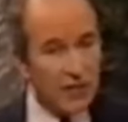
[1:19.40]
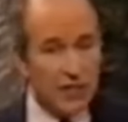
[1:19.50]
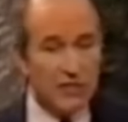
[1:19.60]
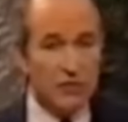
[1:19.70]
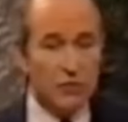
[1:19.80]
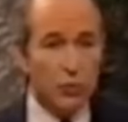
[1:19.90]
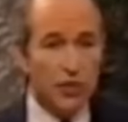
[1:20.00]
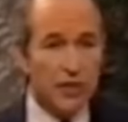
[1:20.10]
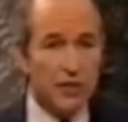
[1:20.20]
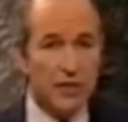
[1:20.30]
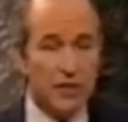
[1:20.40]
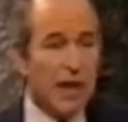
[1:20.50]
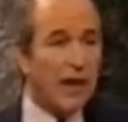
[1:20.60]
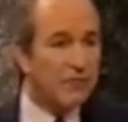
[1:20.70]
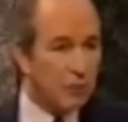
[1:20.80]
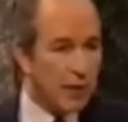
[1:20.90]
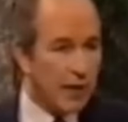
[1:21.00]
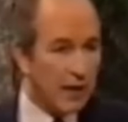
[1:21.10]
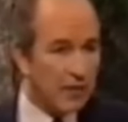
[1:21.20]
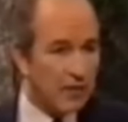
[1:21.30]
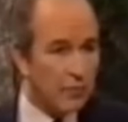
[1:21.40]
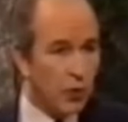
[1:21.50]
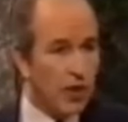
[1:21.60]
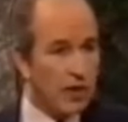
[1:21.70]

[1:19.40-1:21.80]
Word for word: Wydarzenie, które miało miejsce w więzieniu stanowym